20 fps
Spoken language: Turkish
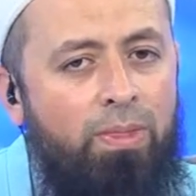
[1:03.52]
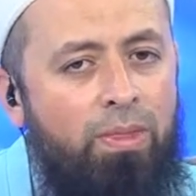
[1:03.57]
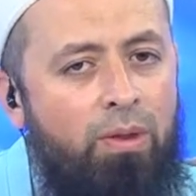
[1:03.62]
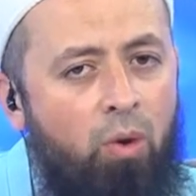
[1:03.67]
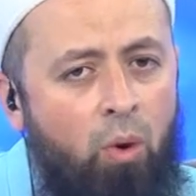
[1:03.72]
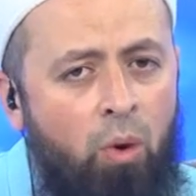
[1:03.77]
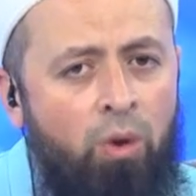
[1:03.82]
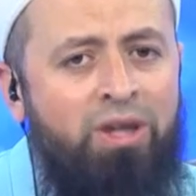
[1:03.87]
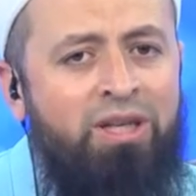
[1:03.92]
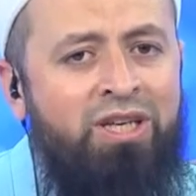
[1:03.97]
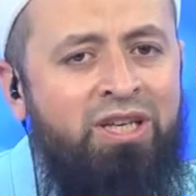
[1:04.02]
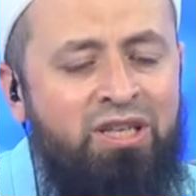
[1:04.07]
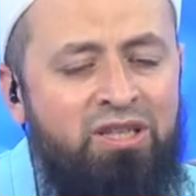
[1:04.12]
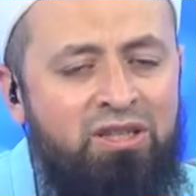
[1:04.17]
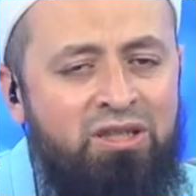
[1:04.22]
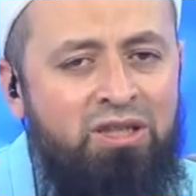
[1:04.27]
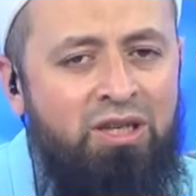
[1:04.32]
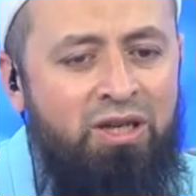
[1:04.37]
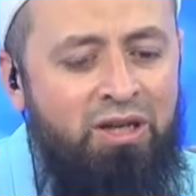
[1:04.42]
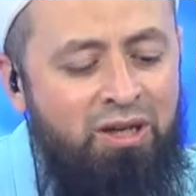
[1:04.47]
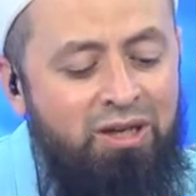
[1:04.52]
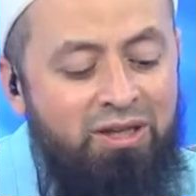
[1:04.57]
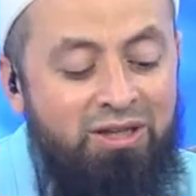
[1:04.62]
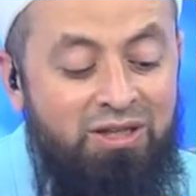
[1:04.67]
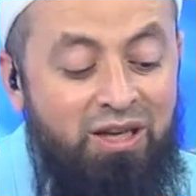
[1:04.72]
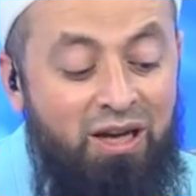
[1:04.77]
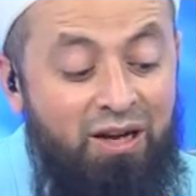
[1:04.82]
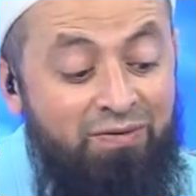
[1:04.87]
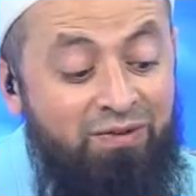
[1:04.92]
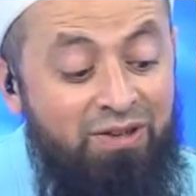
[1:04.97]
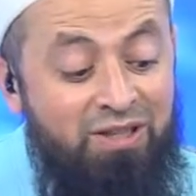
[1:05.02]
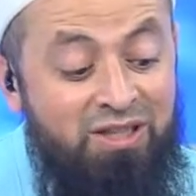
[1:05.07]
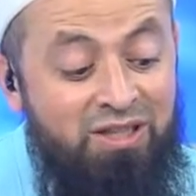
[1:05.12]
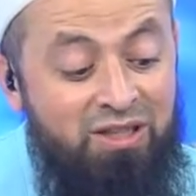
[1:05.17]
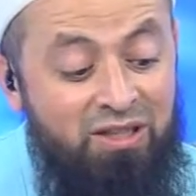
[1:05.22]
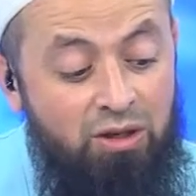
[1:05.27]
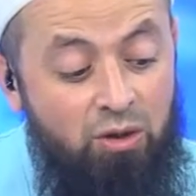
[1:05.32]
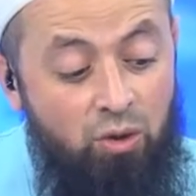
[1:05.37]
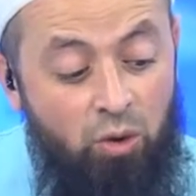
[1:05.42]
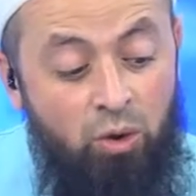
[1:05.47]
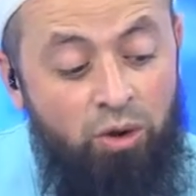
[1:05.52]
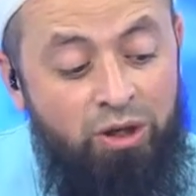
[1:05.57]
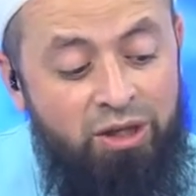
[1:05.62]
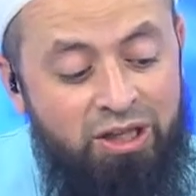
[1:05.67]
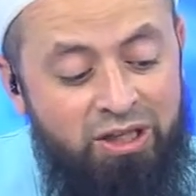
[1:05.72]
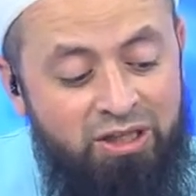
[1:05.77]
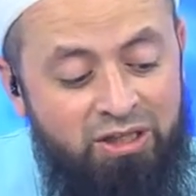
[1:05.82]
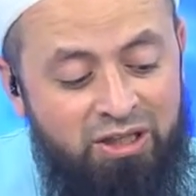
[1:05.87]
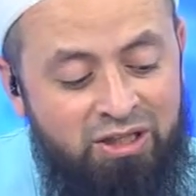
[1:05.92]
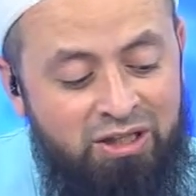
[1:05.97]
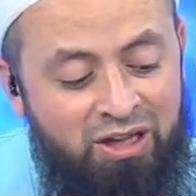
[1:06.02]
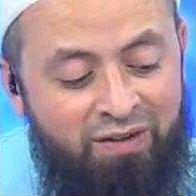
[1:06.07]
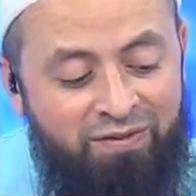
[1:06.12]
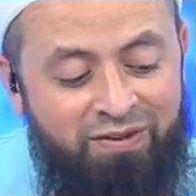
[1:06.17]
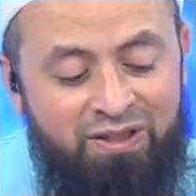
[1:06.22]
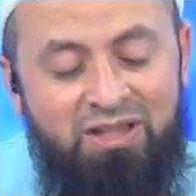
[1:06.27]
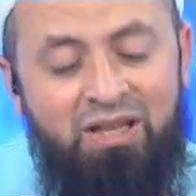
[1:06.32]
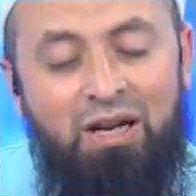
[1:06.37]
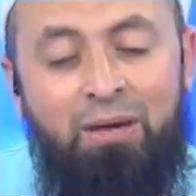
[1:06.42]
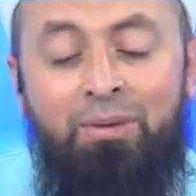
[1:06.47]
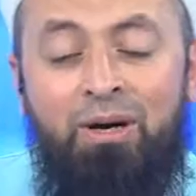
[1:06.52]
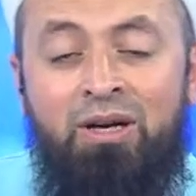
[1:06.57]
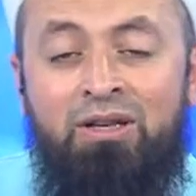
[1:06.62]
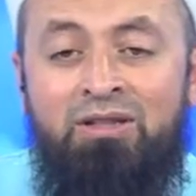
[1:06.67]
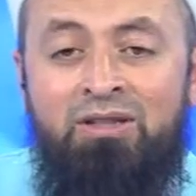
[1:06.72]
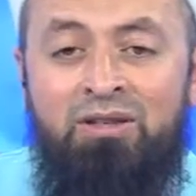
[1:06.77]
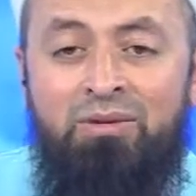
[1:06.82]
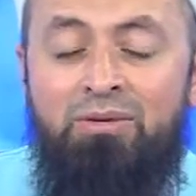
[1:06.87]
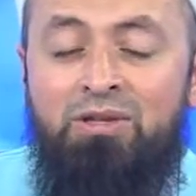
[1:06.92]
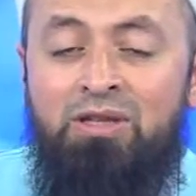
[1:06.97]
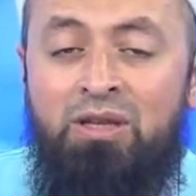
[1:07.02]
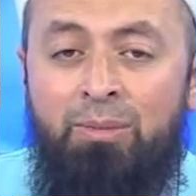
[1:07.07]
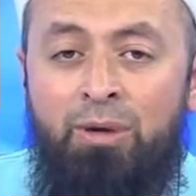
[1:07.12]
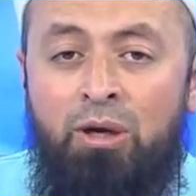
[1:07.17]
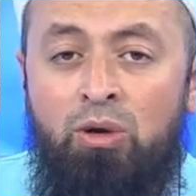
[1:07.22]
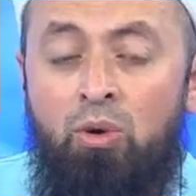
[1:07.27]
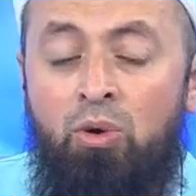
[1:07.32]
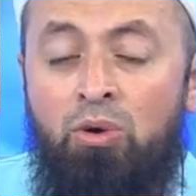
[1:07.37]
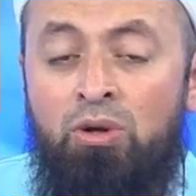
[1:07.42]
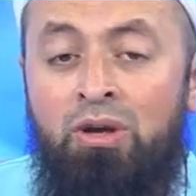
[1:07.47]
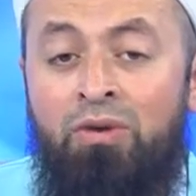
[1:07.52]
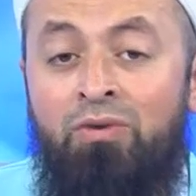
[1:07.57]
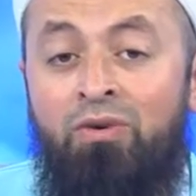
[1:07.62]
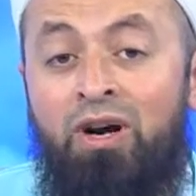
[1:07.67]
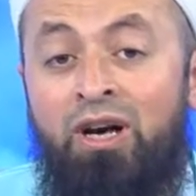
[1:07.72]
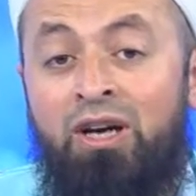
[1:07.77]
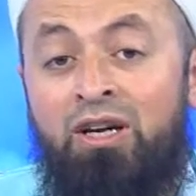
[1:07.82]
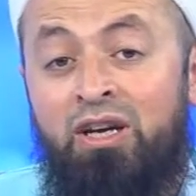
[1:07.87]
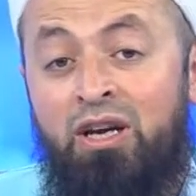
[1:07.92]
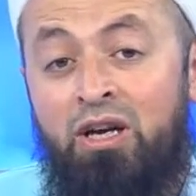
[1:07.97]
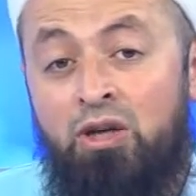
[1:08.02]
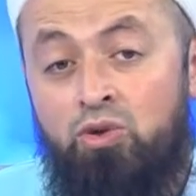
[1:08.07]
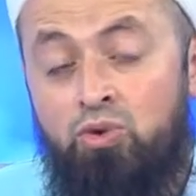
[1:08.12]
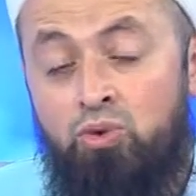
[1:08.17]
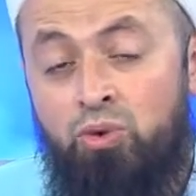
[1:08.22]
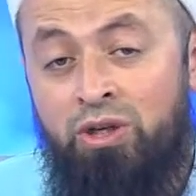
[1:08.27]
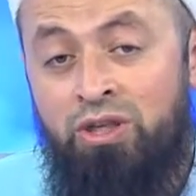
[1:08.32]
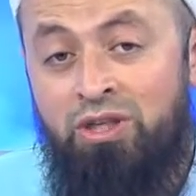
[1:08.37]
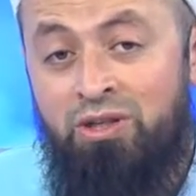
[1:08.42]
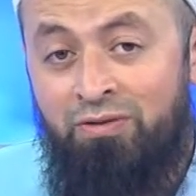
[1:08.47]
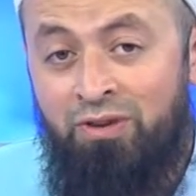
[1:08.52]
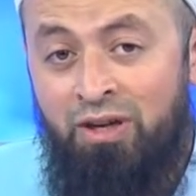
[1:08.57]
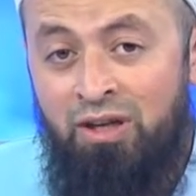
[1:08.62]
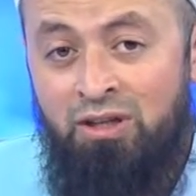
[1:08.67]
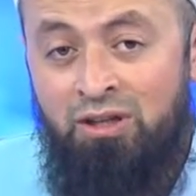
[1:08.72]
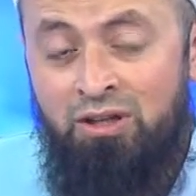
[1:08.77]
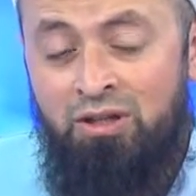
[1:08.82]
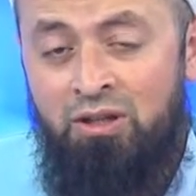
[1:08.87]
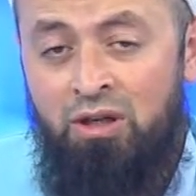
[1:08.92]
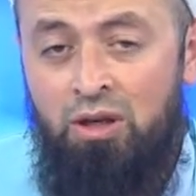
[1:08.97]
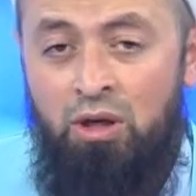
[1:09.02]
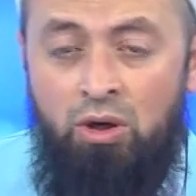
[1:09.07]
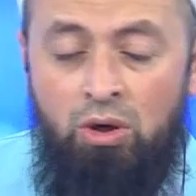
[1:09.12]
12. sayfası 12. sayfasına baktığımız zaman orada vakia suresi vardır.